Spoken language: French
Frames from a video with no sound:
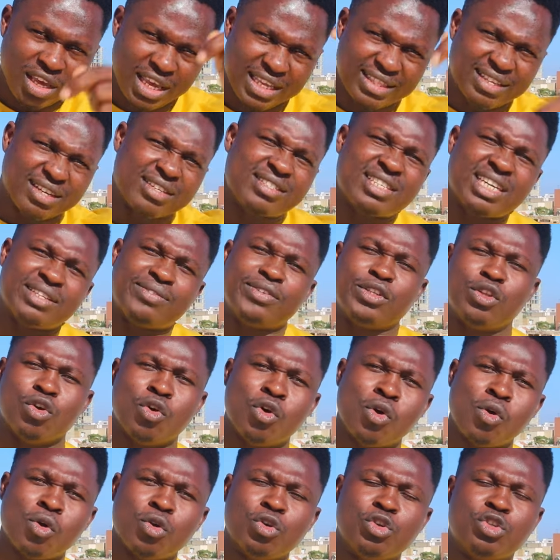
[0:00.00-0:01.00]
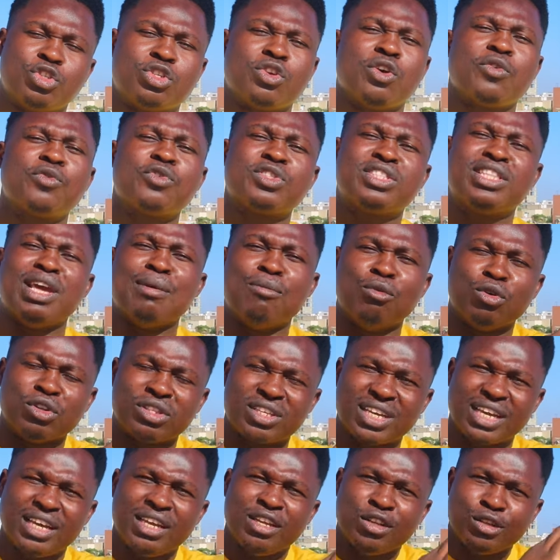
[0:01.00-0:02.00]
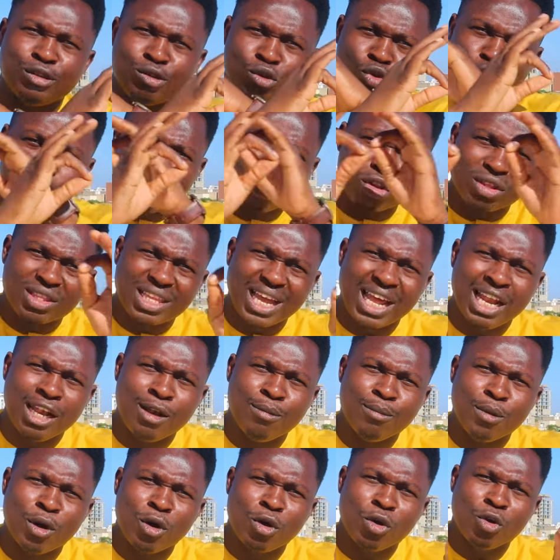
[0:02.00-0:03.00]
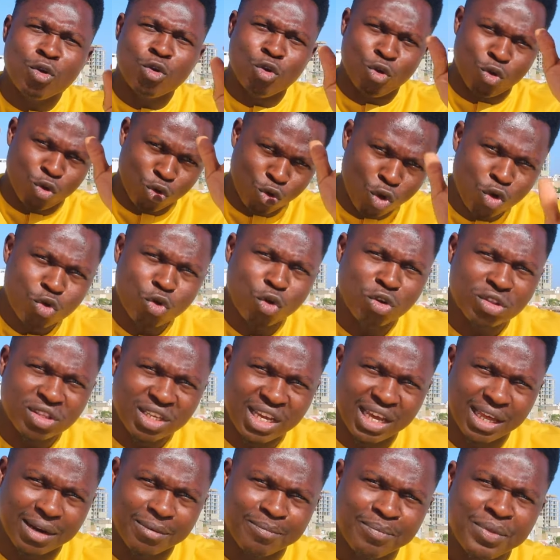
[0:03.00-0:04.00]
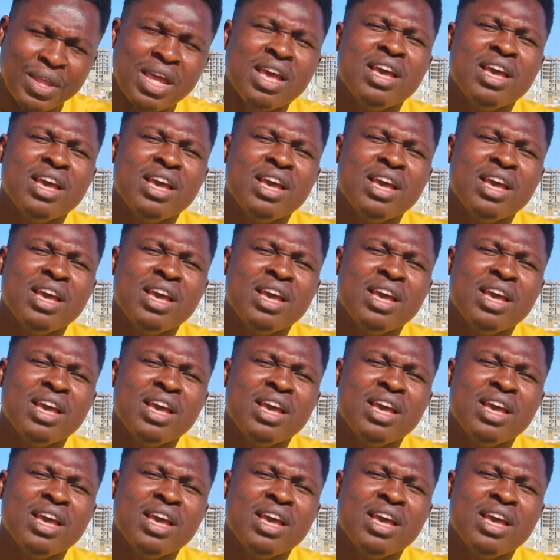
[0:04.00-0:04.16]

Et dans cette vidéo, je vais vous démontrer totalement le contraire.